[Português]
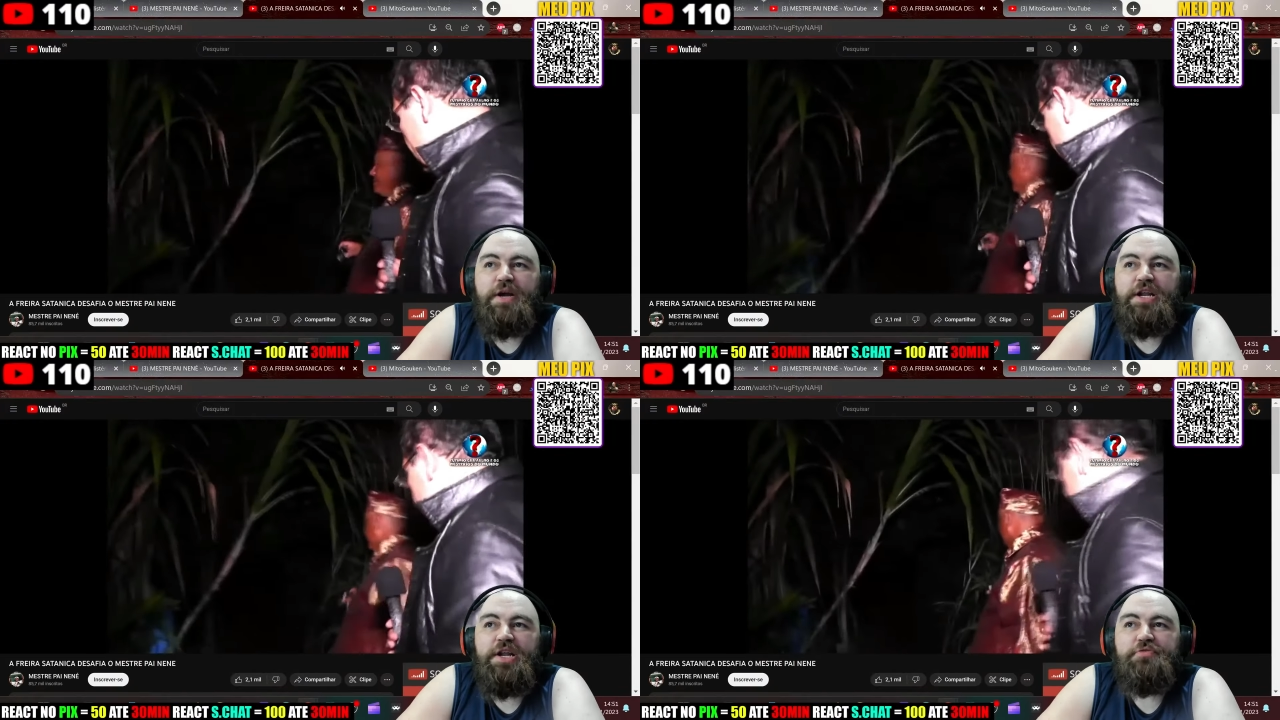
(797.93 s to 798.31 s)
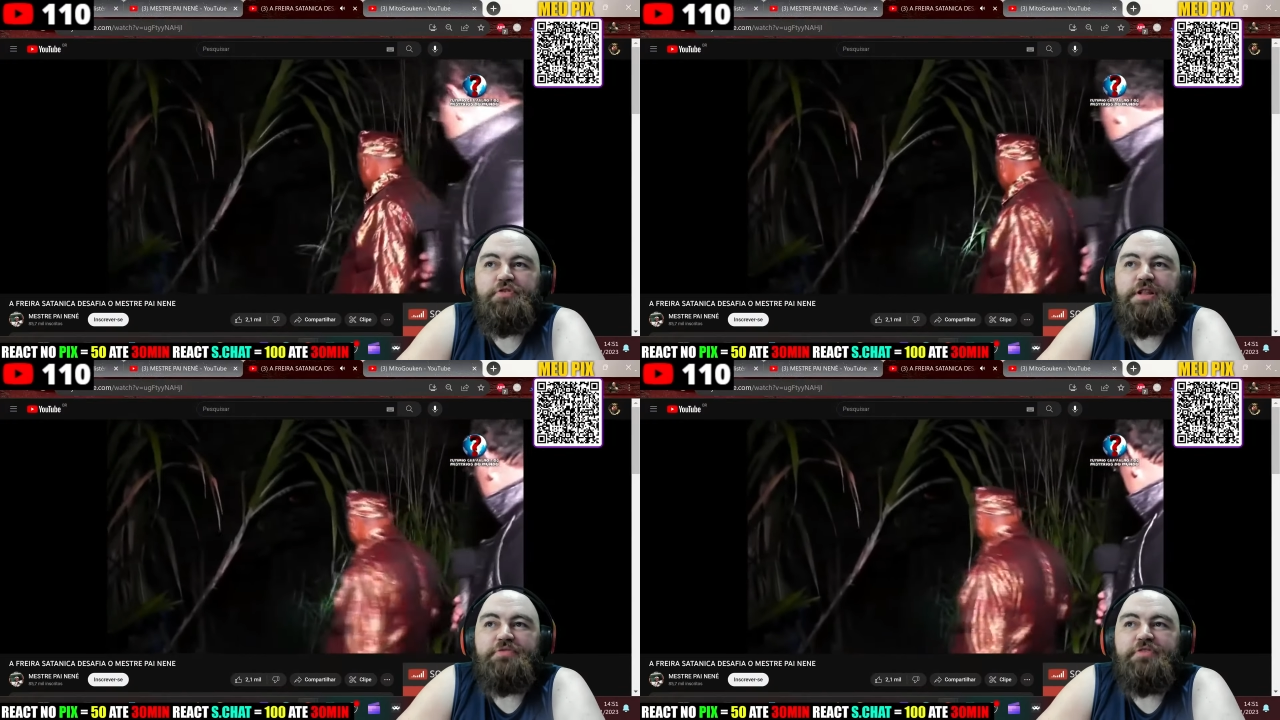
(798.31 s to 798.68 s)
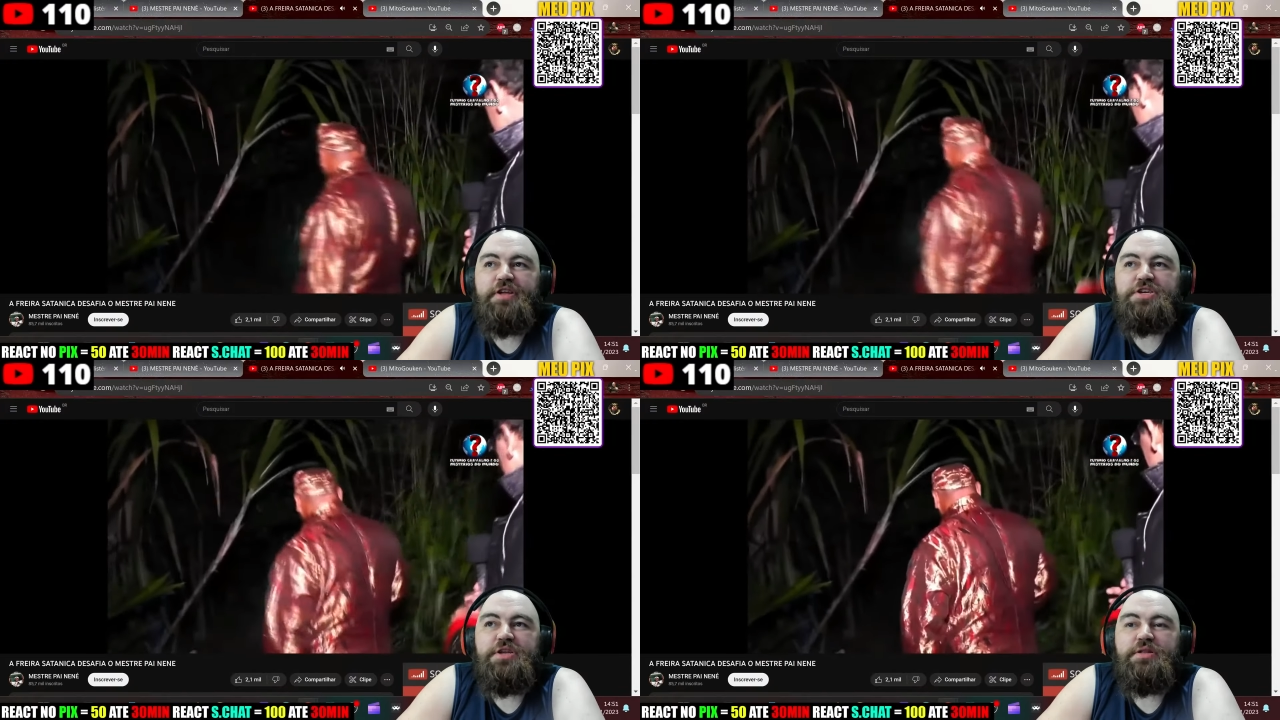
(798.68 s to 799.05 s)
Pai Nenê for na
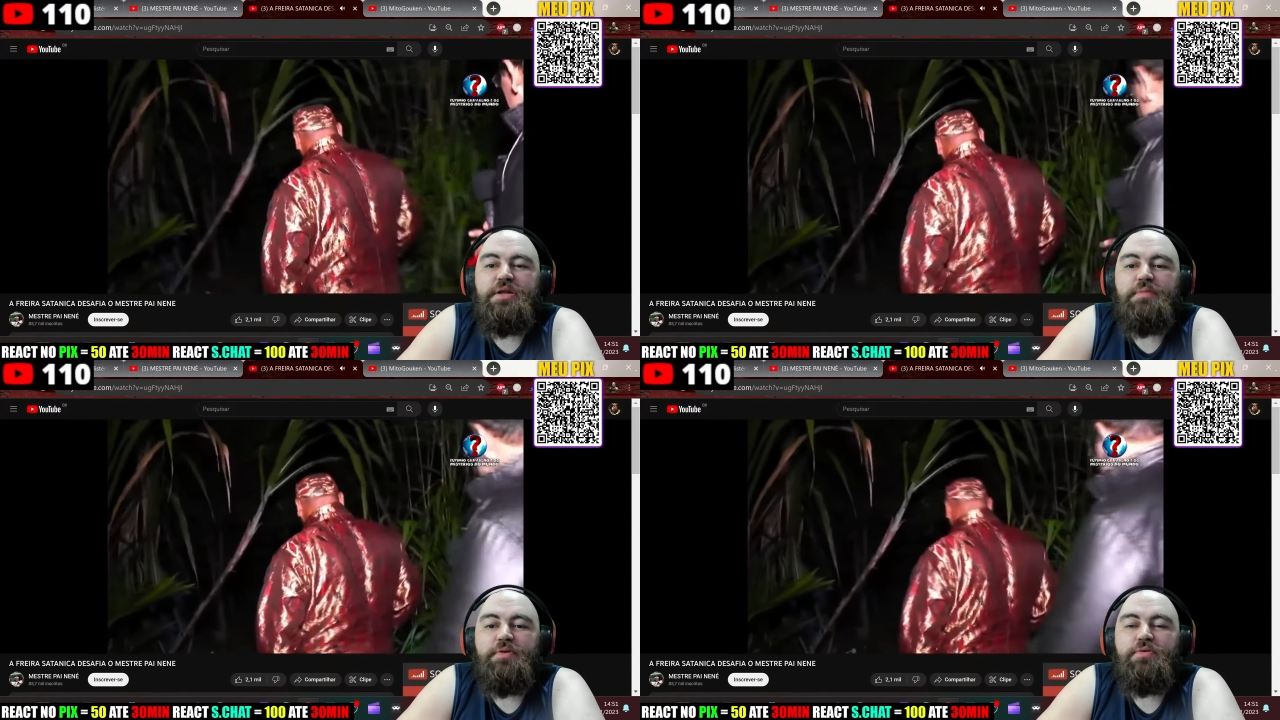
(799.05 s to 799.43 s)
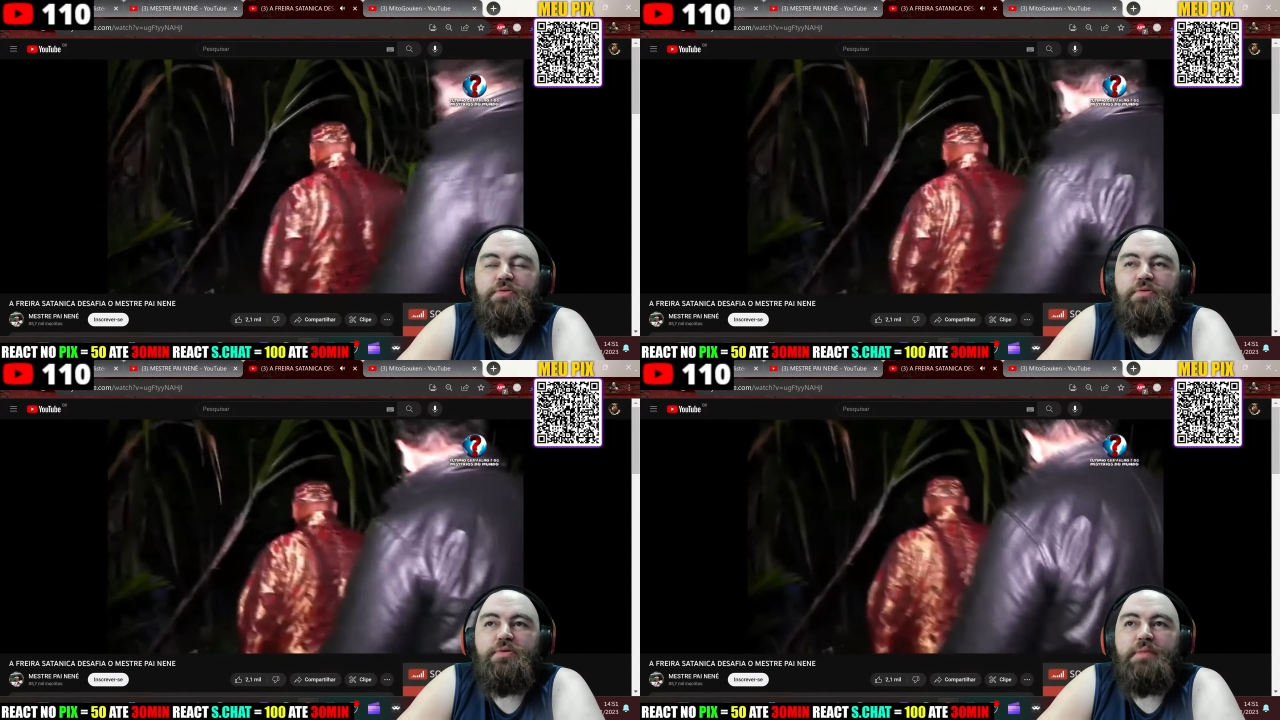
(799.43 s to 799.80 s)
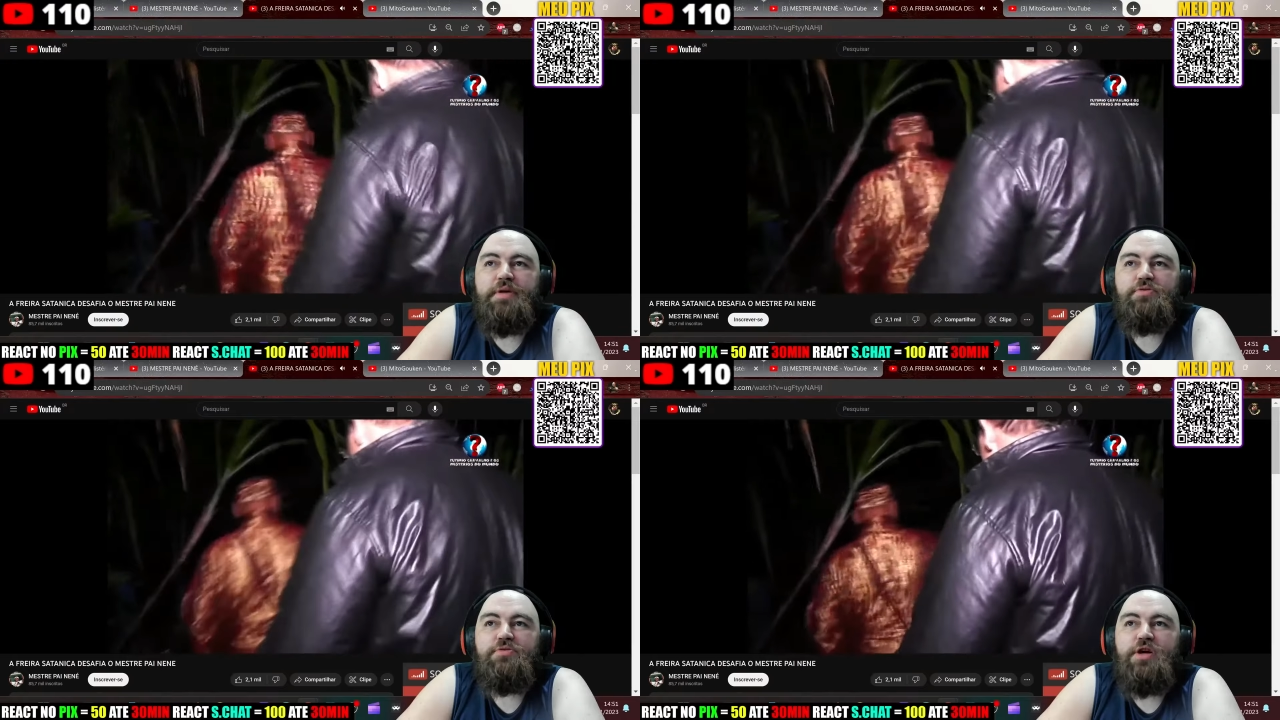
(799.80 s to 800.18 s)
frente, ele tampa o
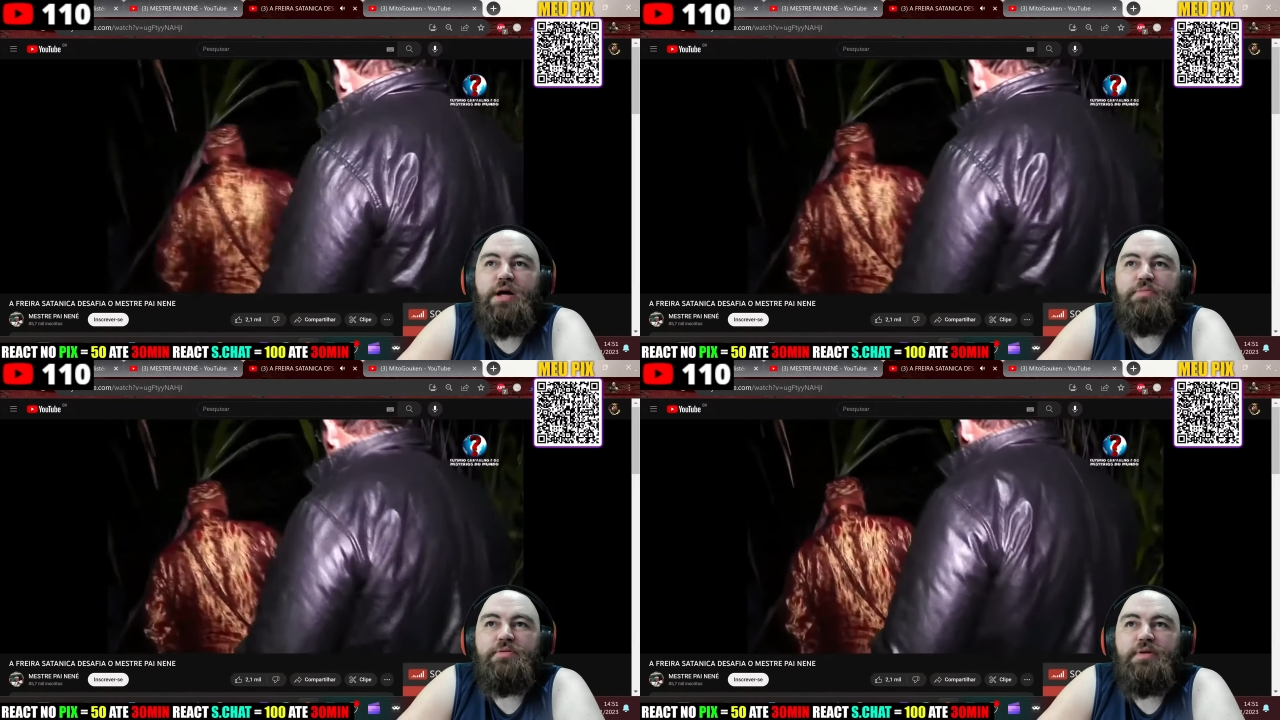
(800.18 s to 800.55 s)
caminho do diabo.